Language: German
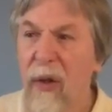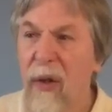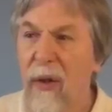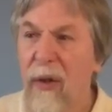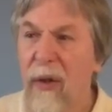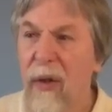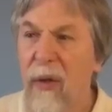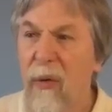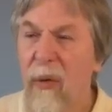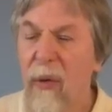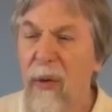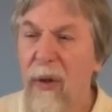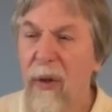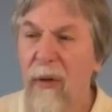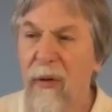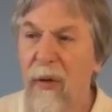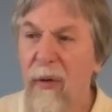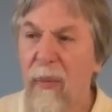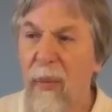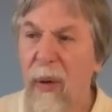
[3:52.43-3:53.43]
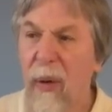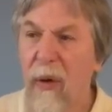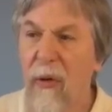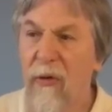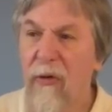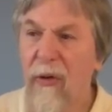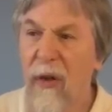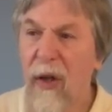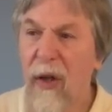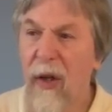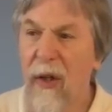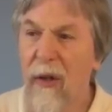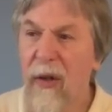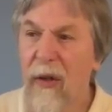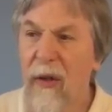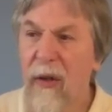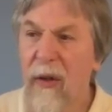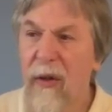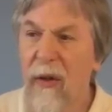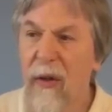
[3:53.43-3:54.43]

Decoder sind Bausteine,